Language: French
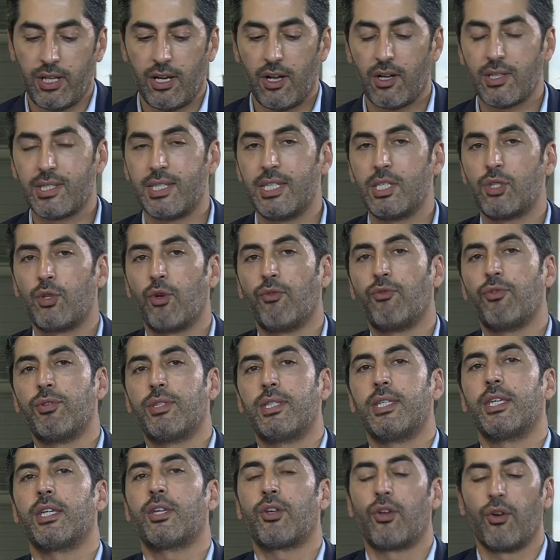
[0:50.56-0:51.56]
Alors si je vous
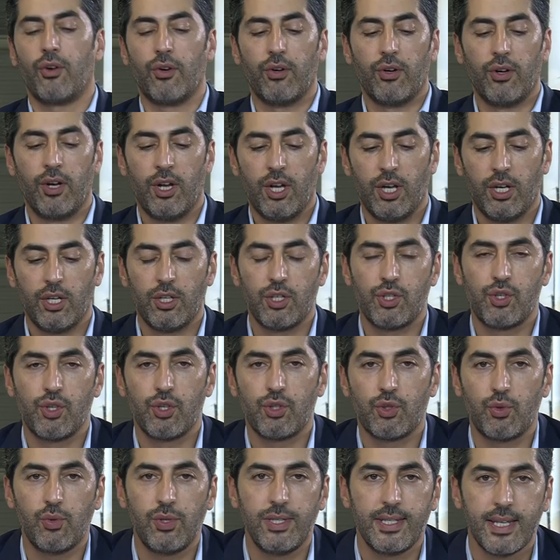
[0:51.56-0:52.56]
dis que je
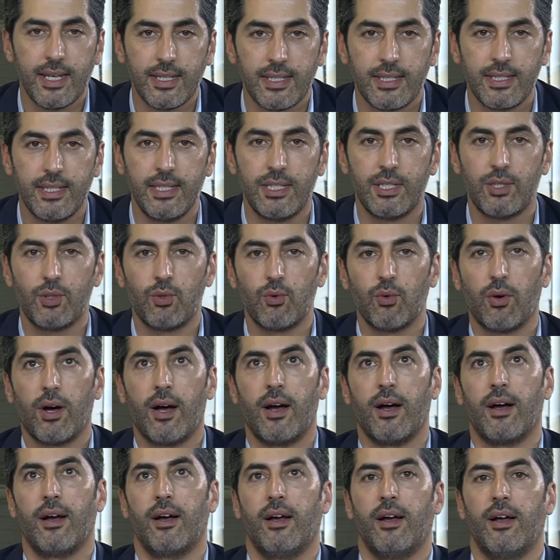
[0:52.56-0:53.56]
suis assis sur
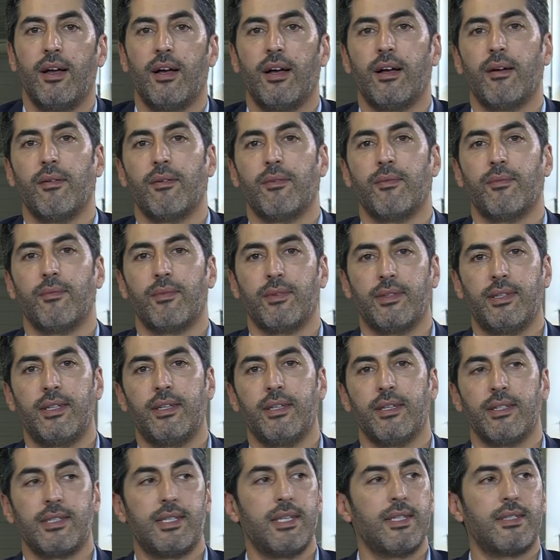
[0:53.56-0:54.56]
un
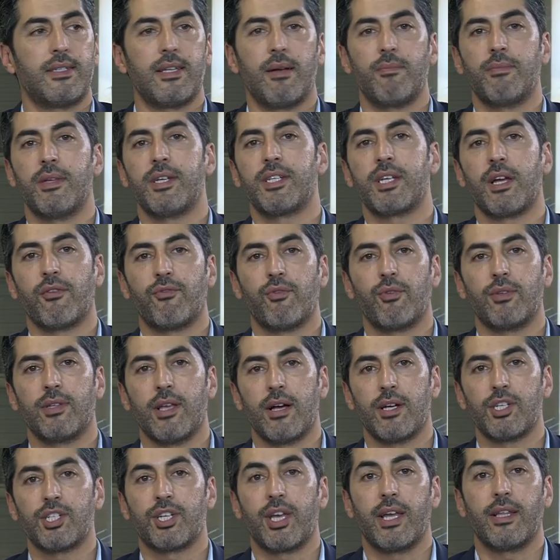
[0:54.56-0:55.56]
système
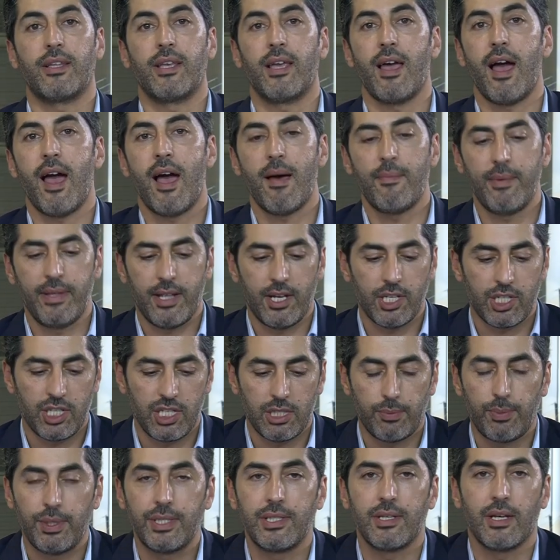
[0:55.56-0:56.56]
d'échafaudage qui a été aménagé
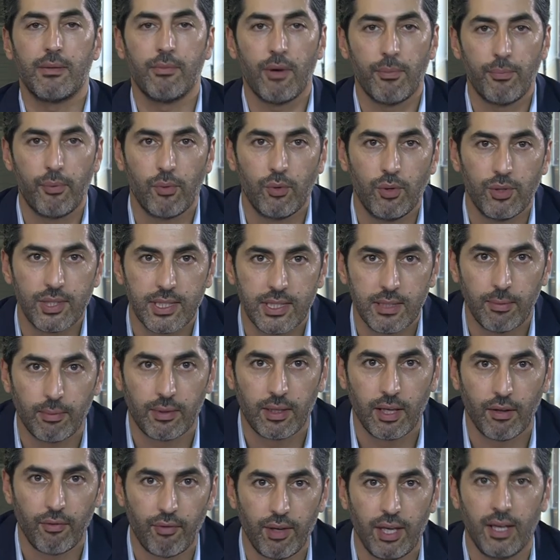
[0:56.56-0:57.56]
spécialement pour le cible
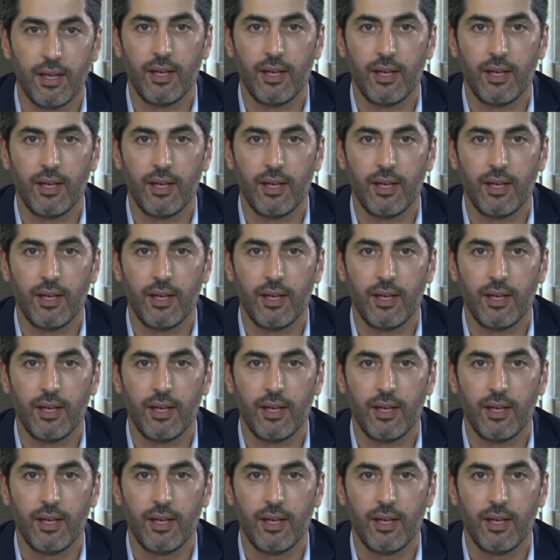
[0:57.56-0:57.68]
TV.